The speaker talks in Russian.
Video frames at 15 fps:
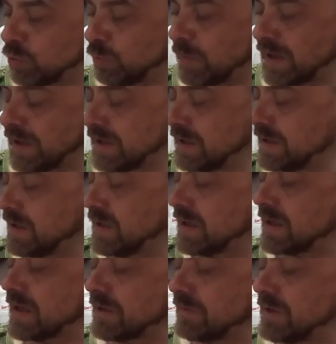куба.
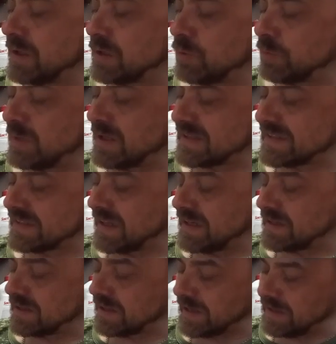Как видите, у меня
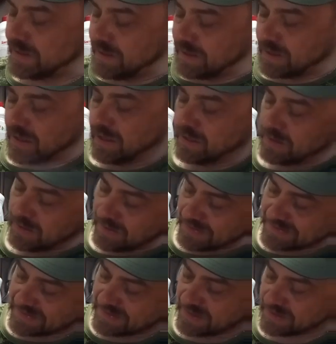стоит тройник.
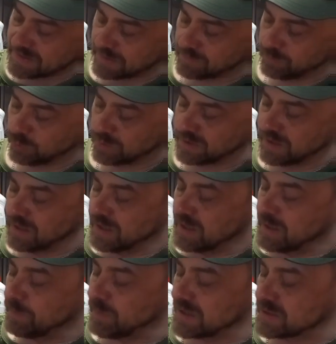Здесь отвод
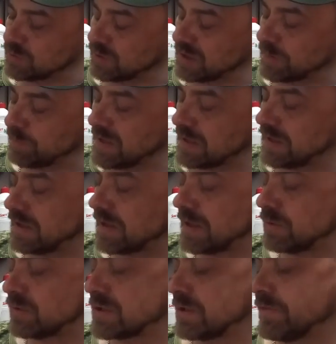под 45
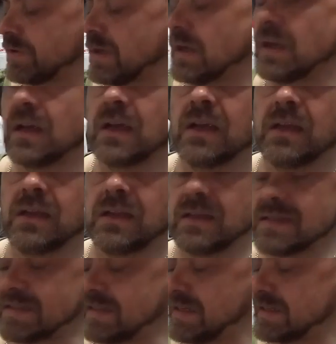градусов. И
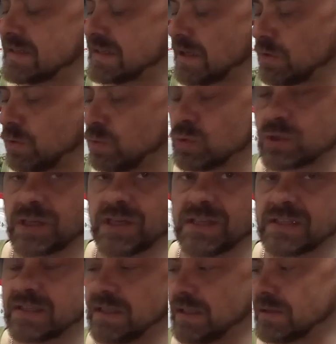здесь заглушка,
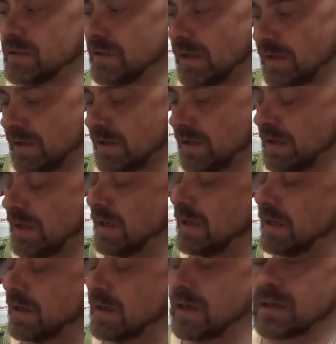естественно.
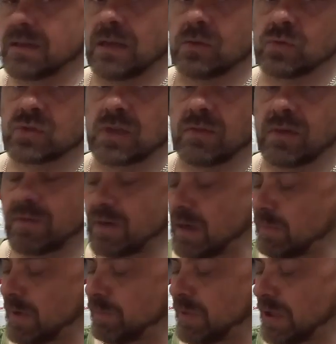Когда нужно во
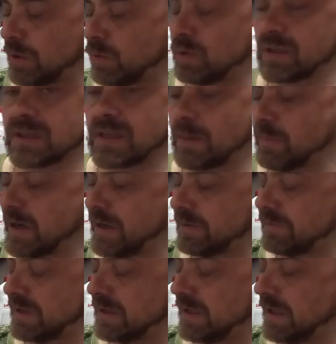время перегона
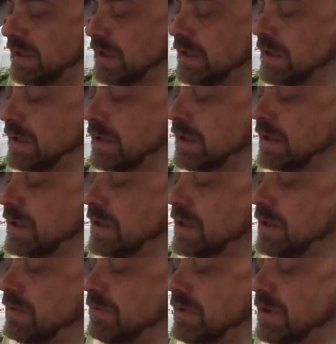добавить воды,
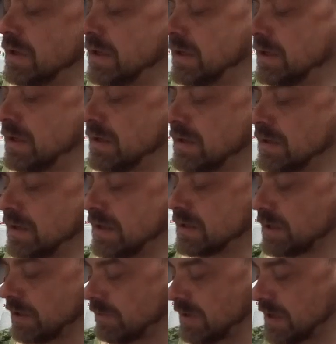вы
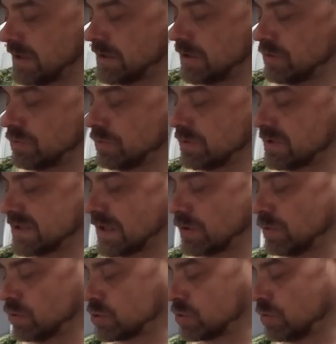открываете эту
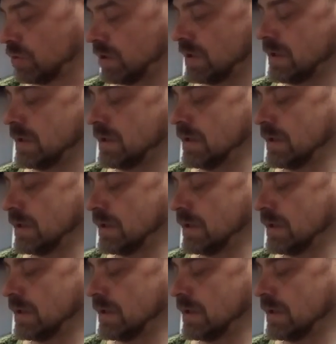заглушку,